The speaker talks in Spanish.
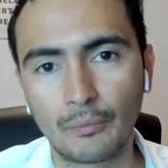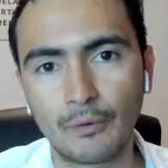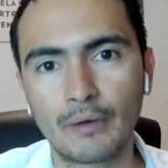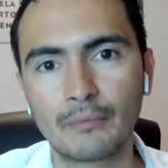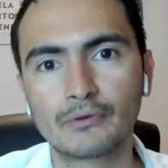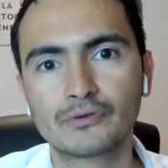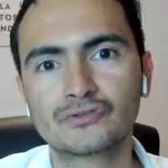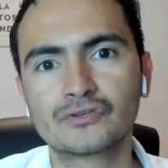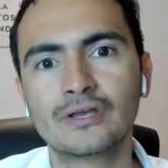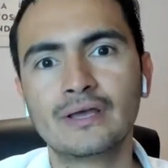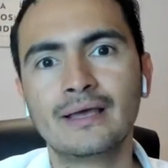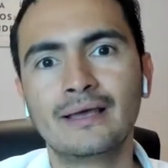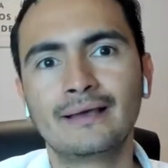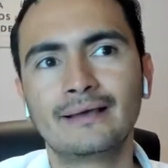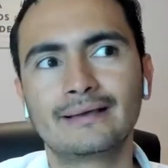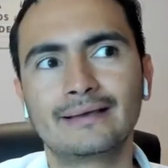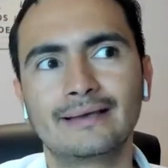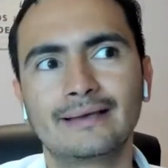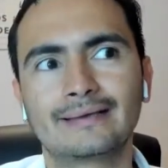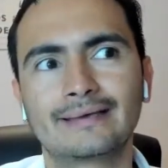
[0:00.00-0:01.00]
No podemos
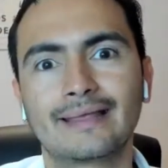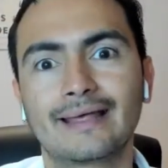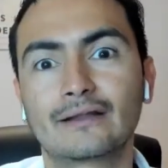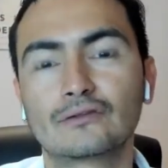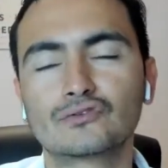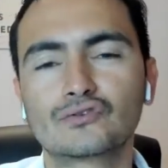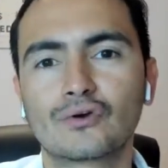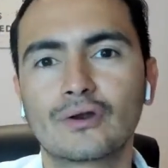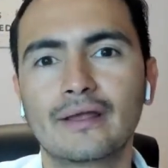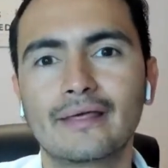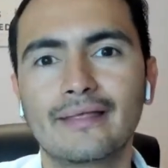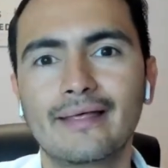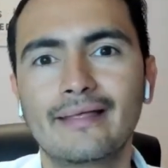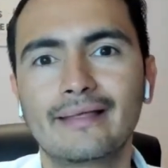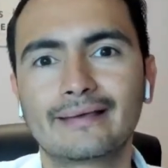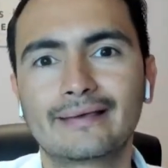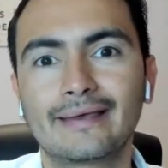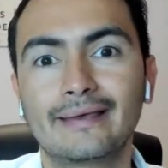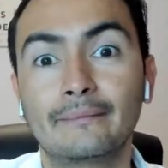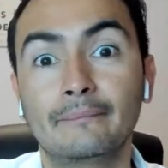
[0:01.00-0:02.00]
eh, quedarnos con la
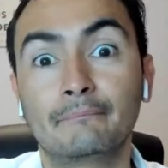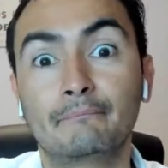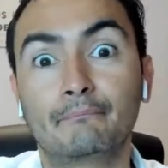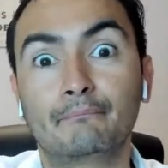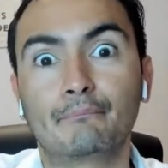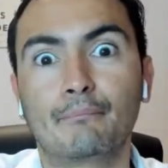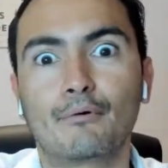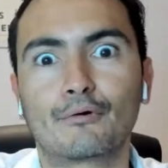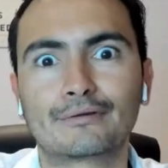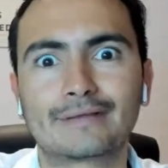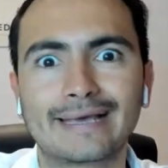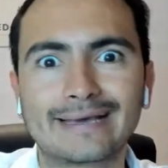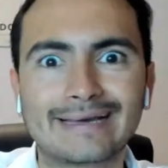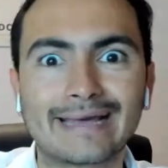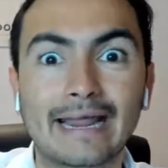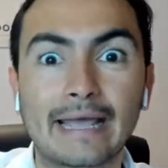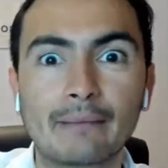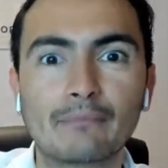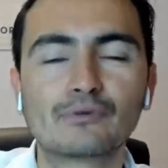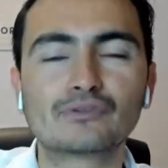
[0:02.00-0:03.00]
idea de que
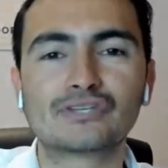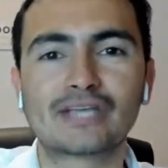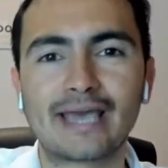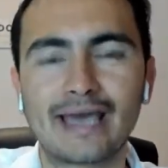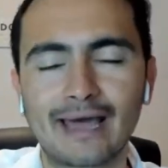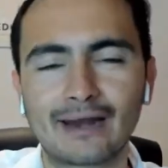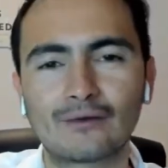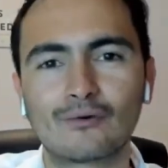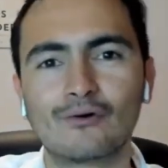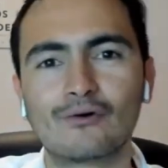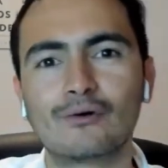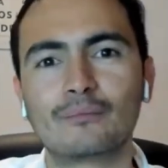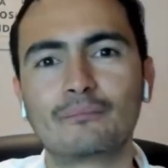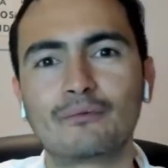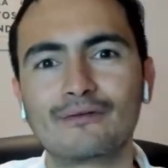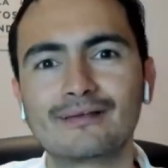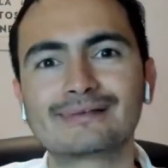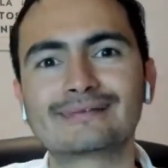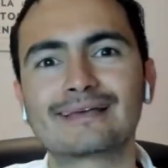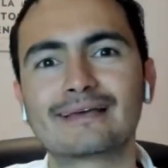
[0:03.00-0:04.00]
porque creemos que
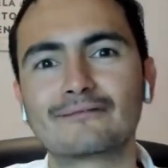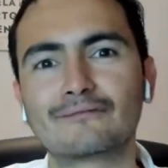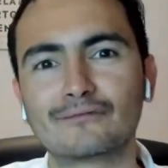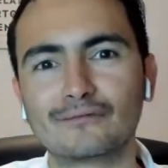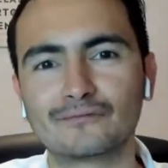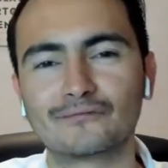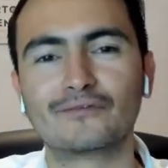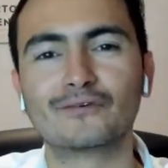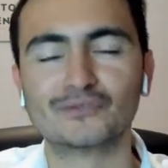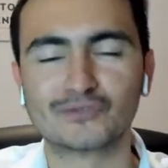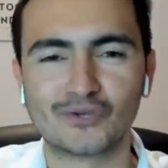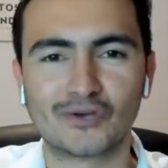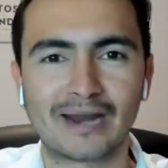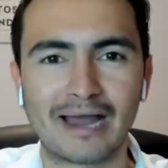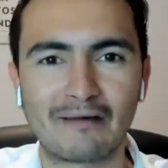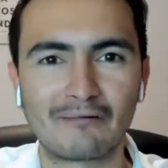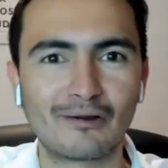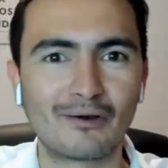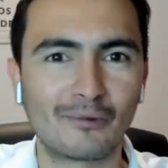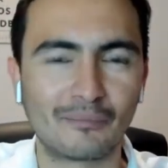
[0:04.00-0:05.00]
algo puede ser
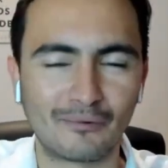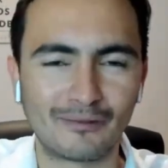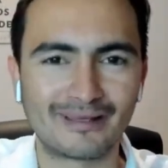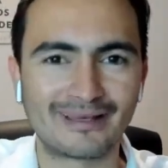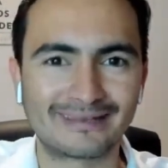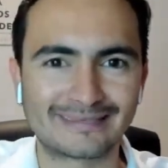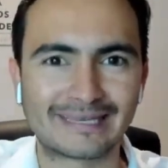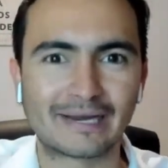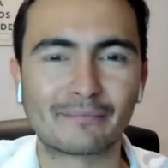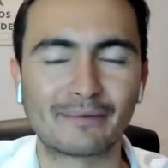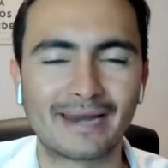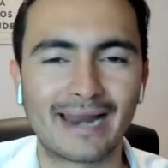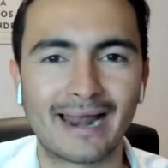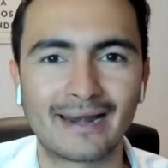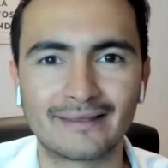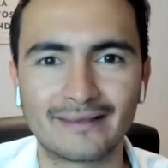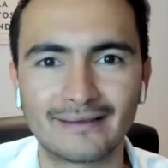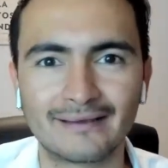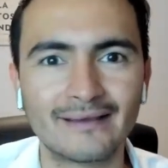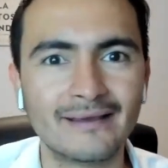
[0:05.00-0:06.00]
funcionable o puede
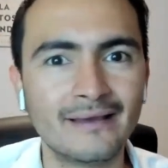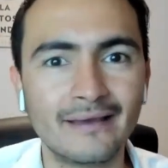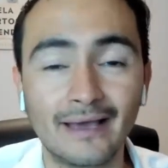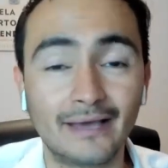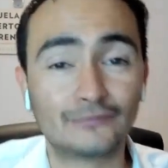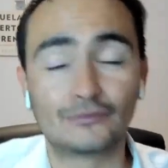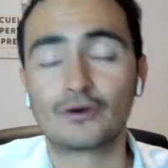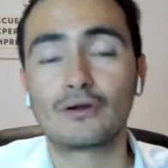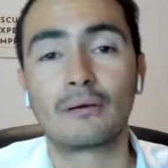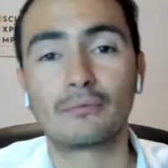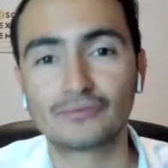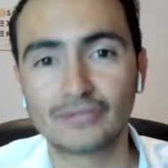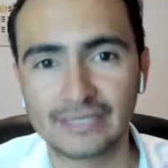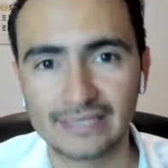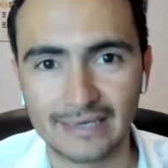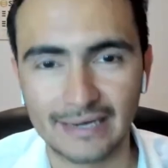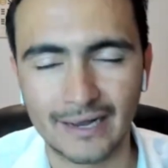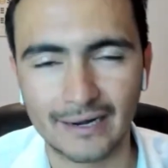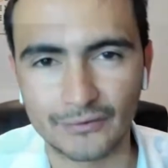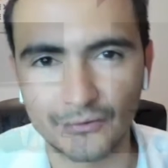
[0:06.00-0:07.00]
servir a alguien, entonces lo
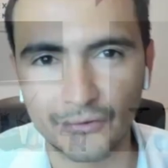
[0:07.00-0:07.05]
vamos a